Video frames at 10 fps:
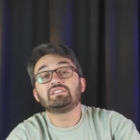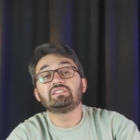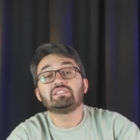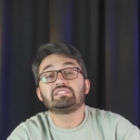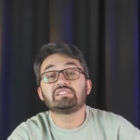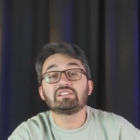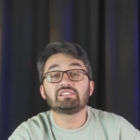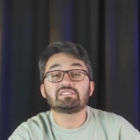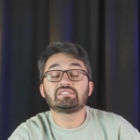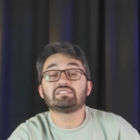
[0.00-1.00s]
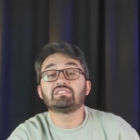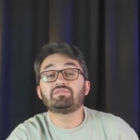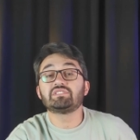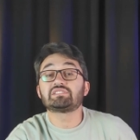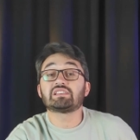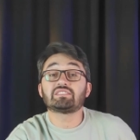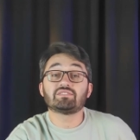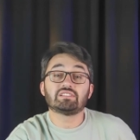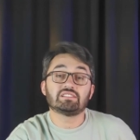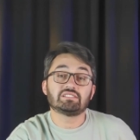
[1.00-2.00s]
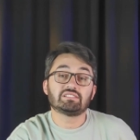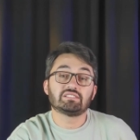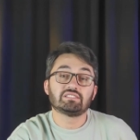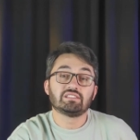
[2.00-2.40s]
yıl içerisinde fırsat verir.